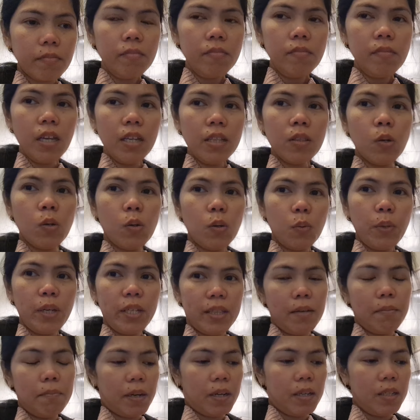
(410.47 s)
ito,
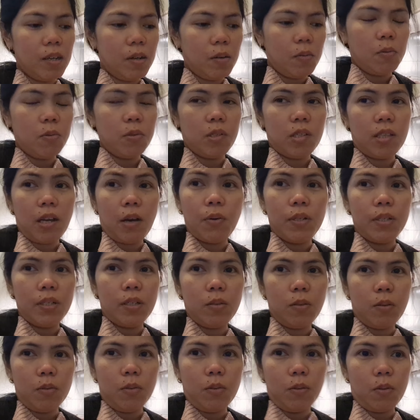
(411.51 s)
waiting pa rin ako sa tawag ng
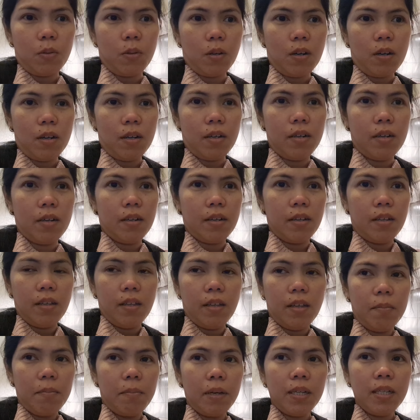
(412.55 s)
doktor.
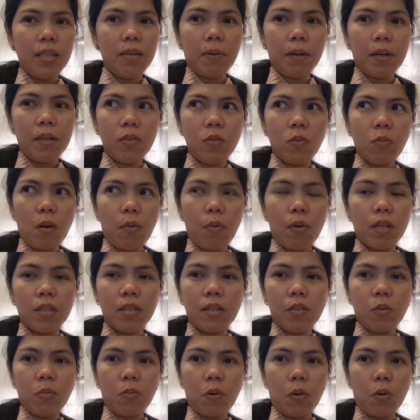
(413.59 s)
Pag hindi pa rin tumawag until
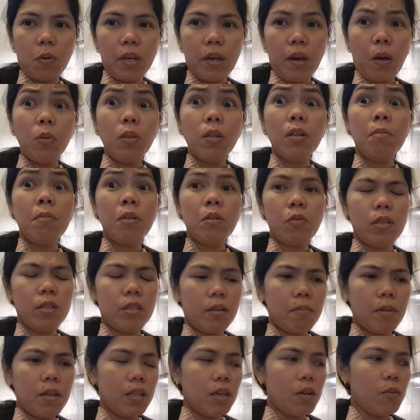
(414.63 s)
tomorrow, eh, ako na naman ulit ang
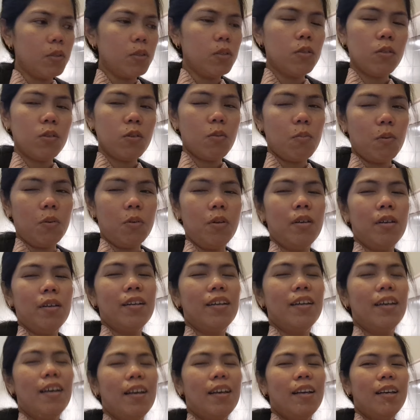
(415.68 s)
matawag. Diyos ko po.
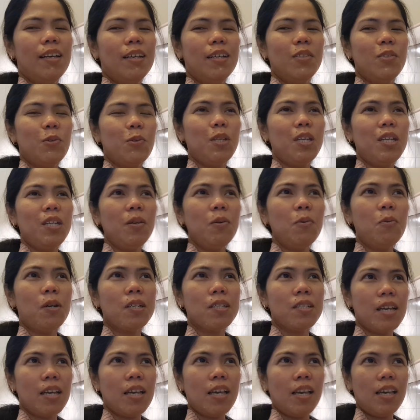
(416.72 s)
So, diniho
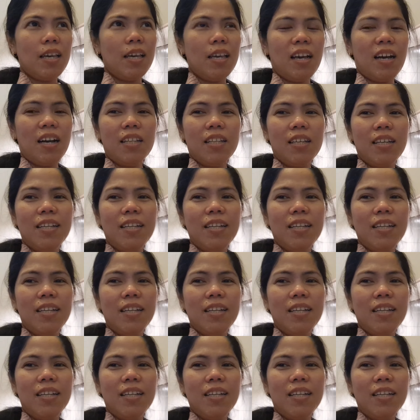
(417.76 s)
kasi, eh, hanggat